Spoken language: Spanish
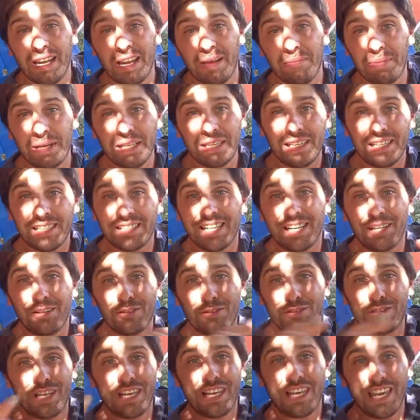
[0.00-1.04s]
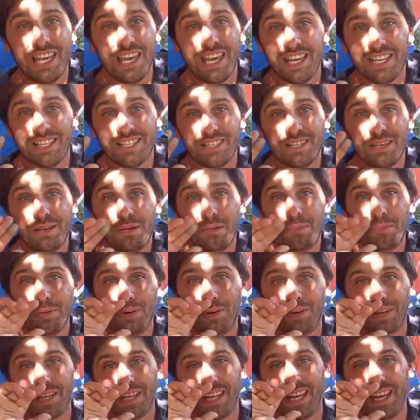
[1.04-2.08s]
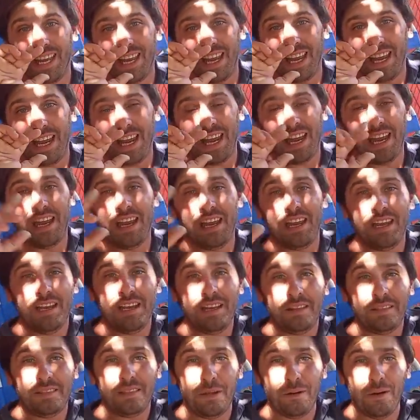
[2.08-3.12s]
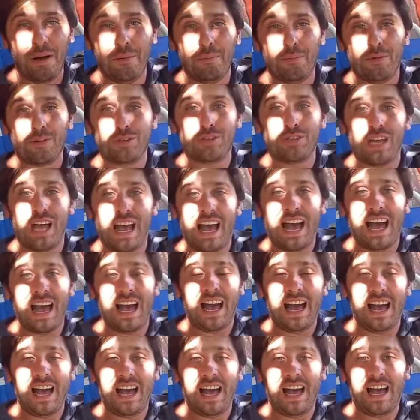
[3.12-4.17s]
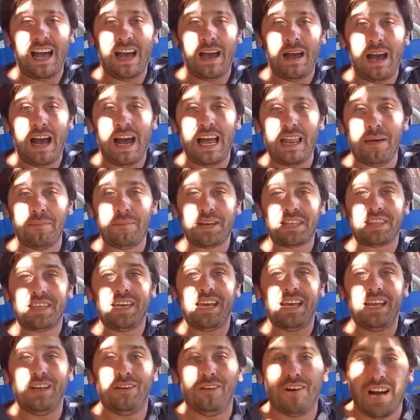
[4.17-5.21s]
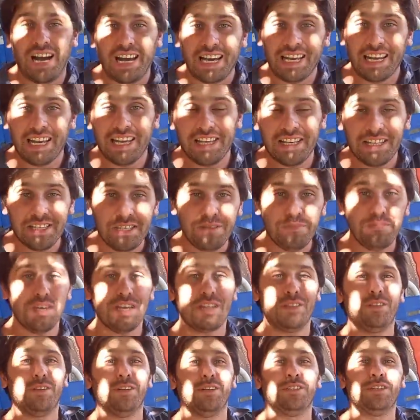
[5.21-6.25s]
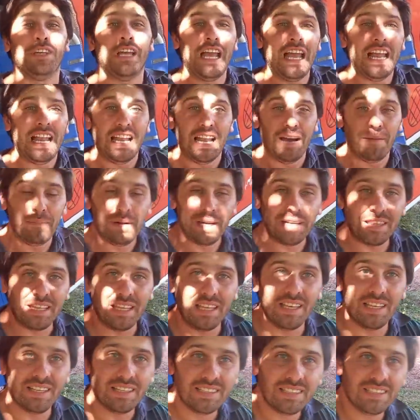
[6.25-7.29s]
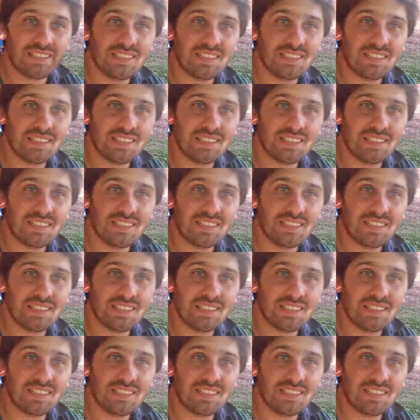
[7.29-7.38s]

la pantalla, no sé qué es, porque te vamos a, la parte de los agradecimientos. Pero antes